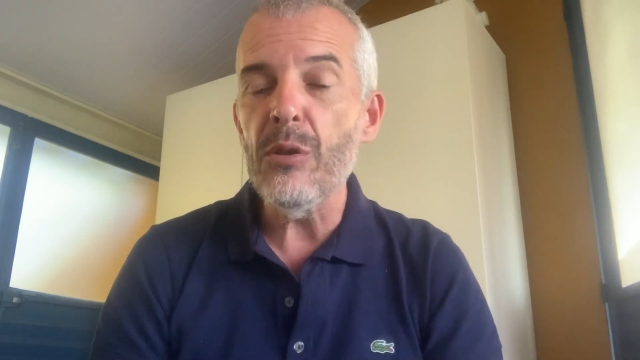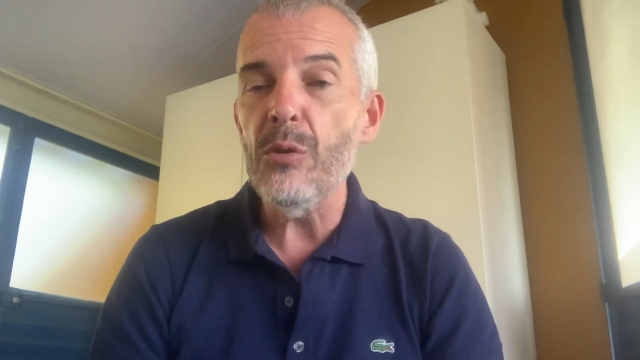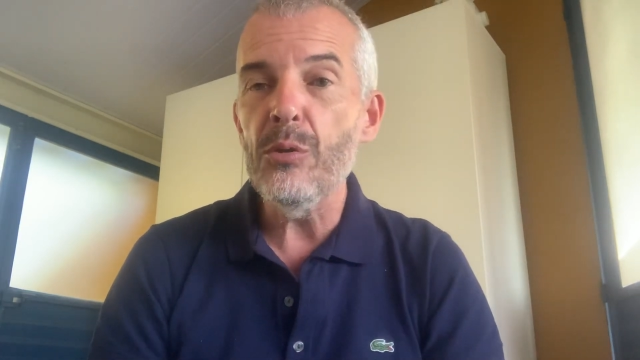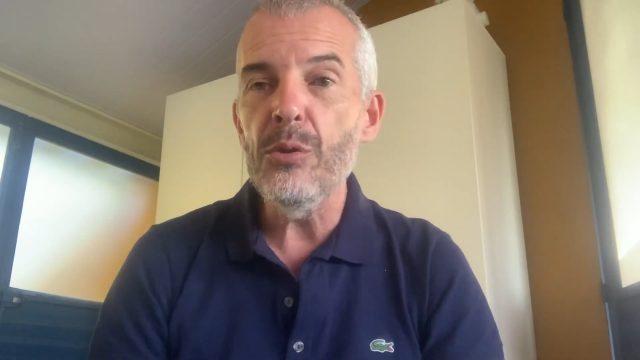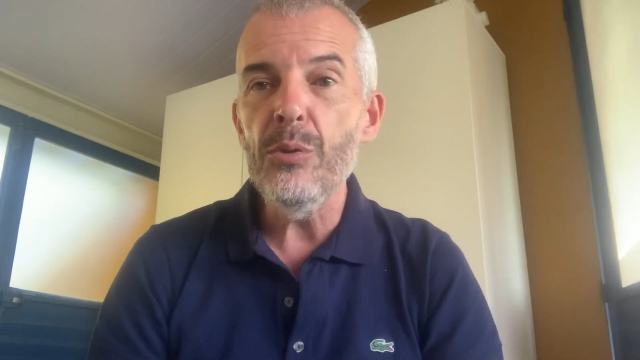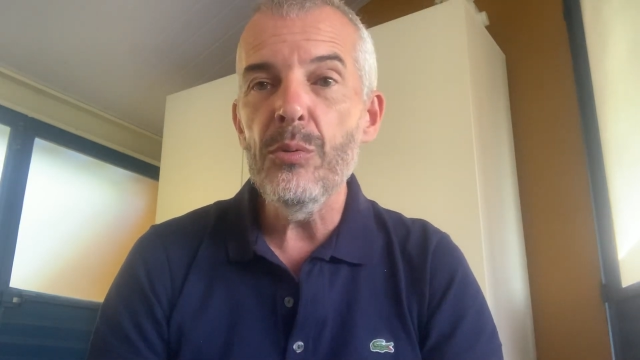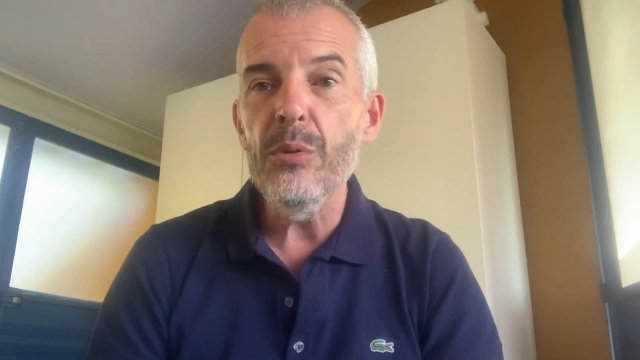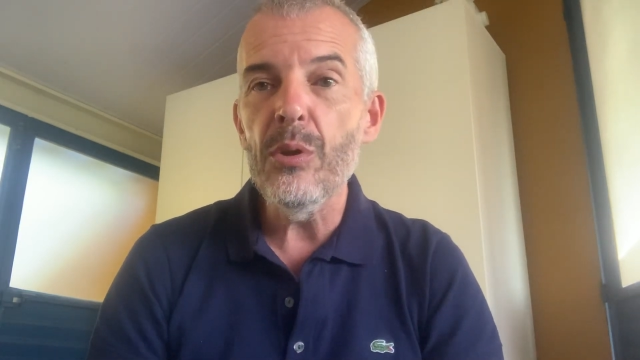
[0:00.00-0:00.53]
dans
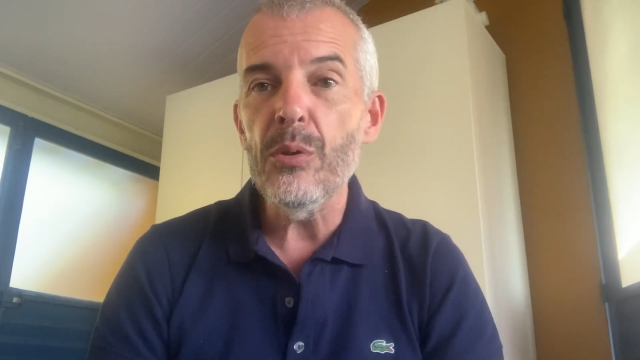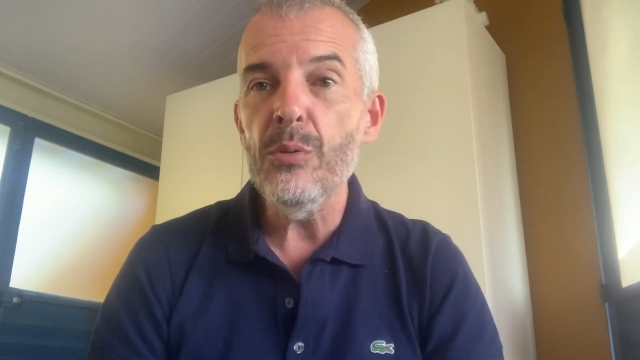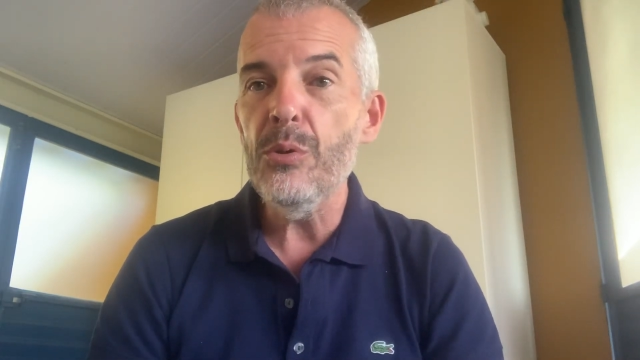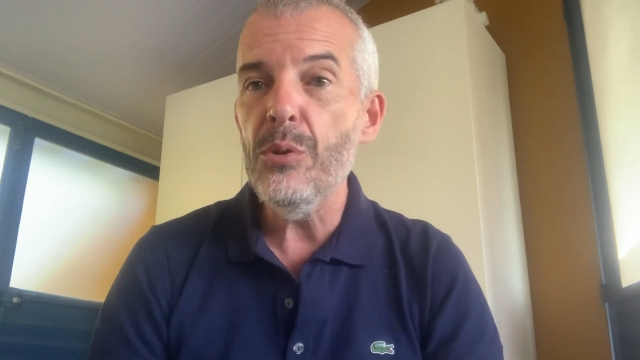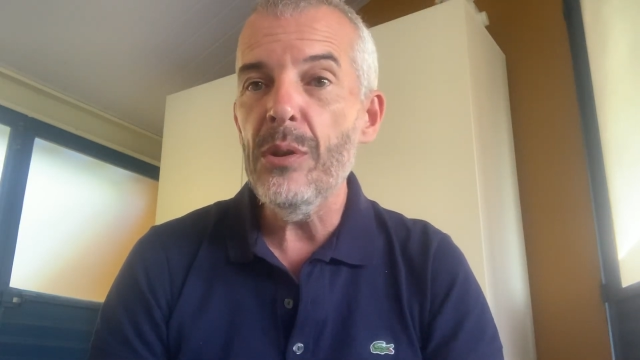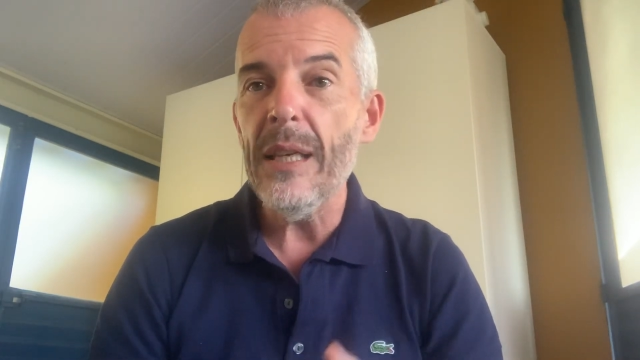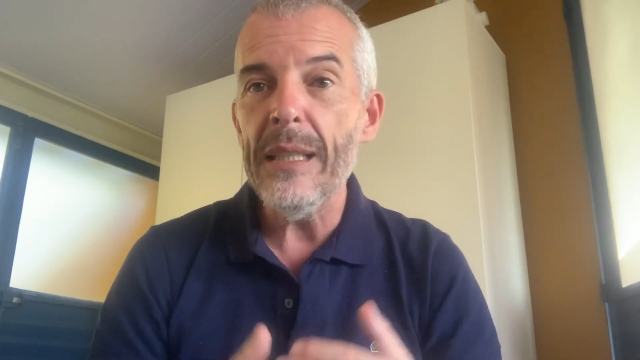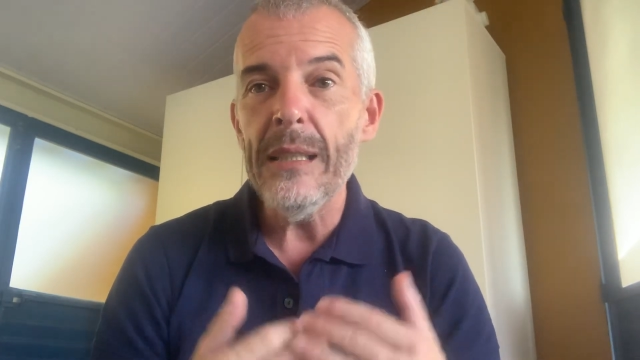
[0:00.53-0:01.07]
le, dans le
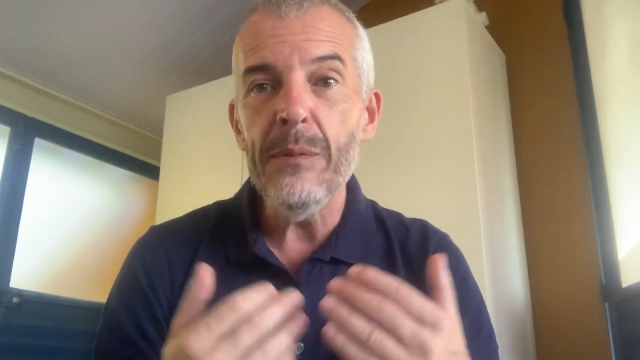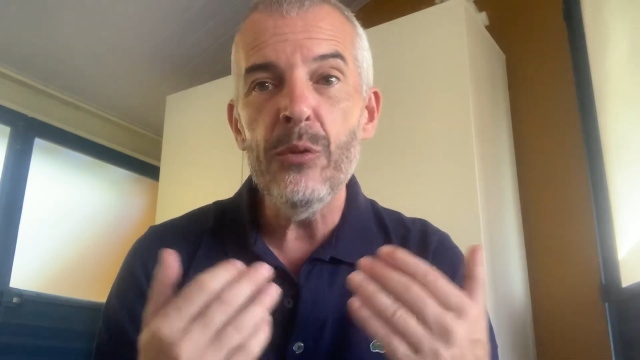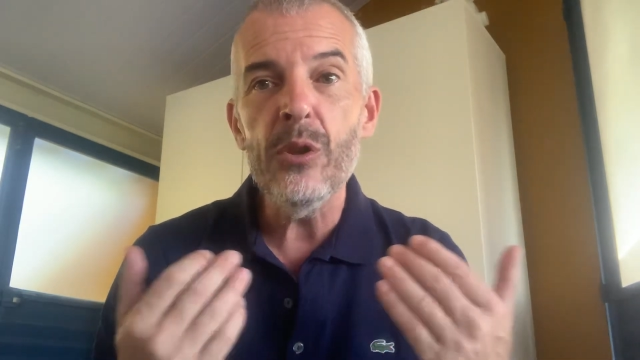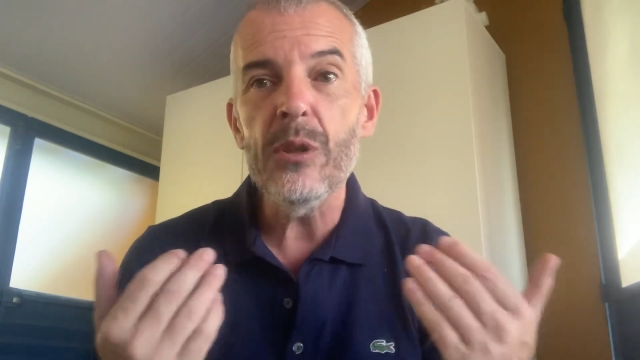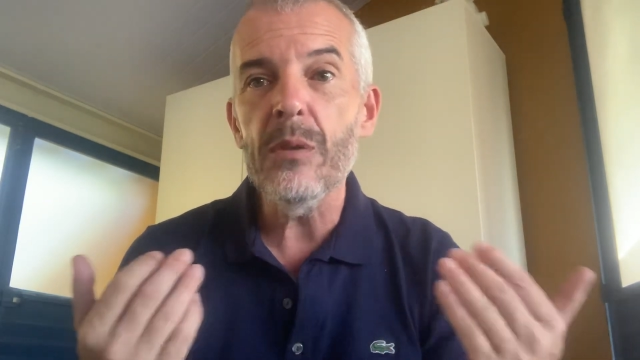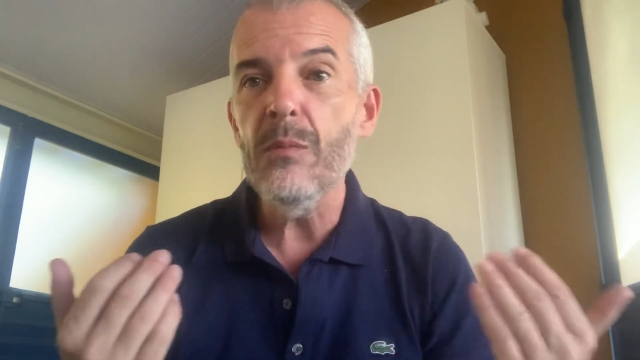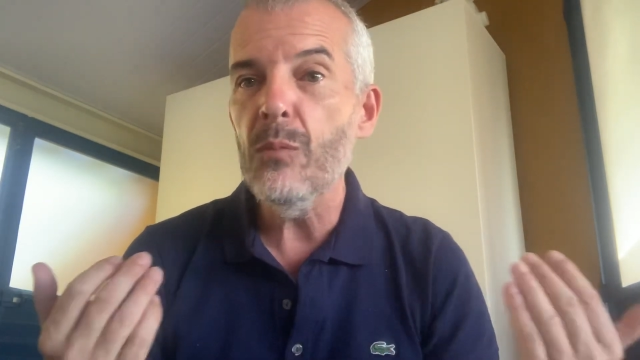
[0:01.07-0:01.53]
judaïsme,